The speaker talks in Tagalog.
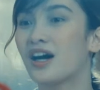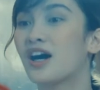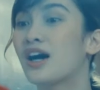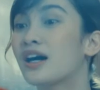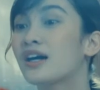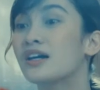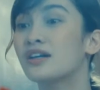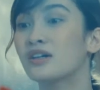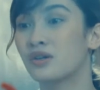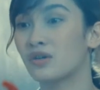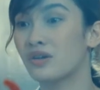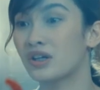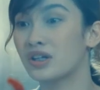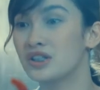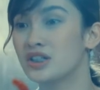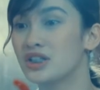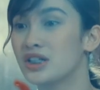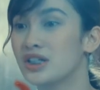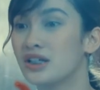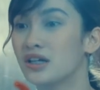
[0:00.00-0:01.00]
Ah, okay,
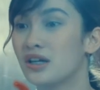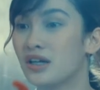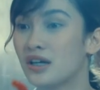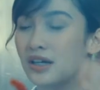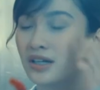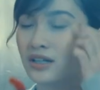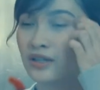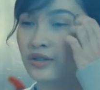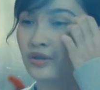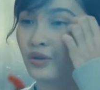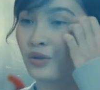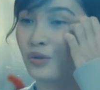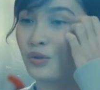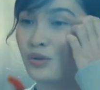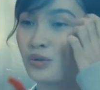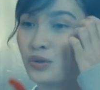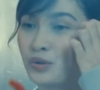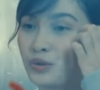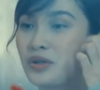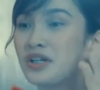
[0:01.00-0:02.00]
G.
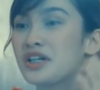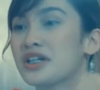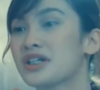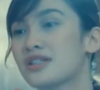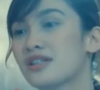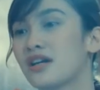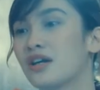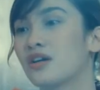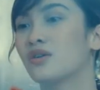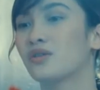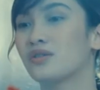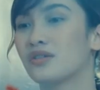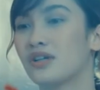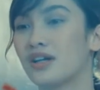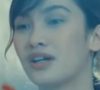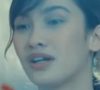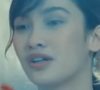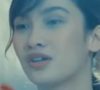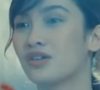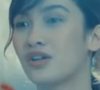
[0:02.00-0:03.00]
So, two years ago,
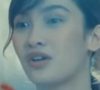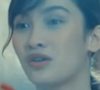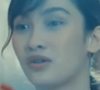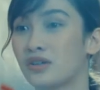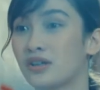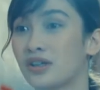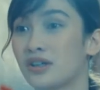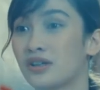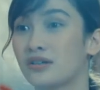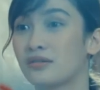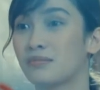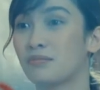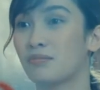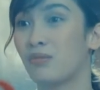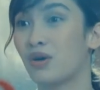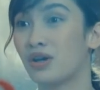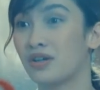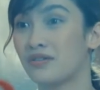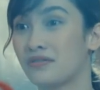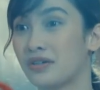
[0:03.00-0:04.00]
nagkaroon ako ng
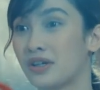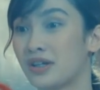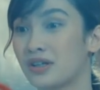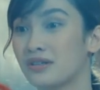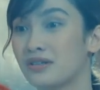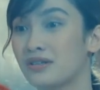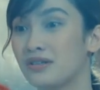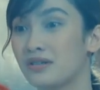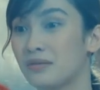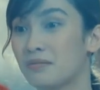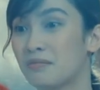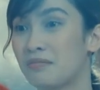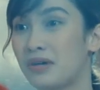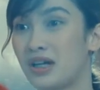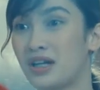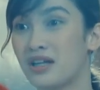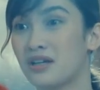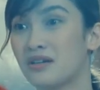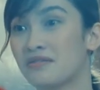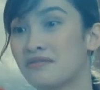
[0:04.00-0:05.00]
boyfriend.
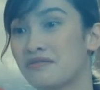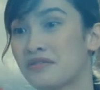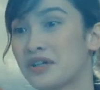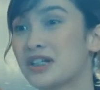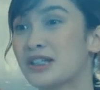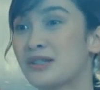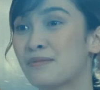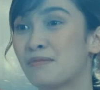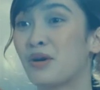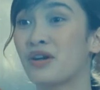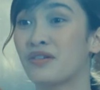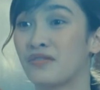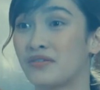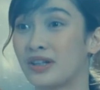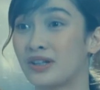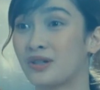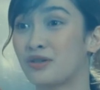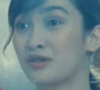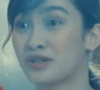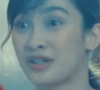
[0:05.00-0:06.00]
Pali, first
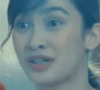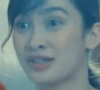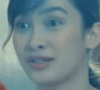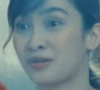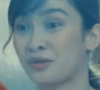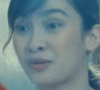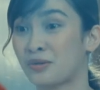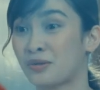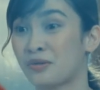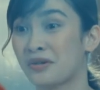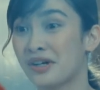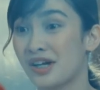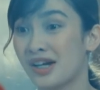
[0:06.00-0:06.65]
boyfriend ko siya, so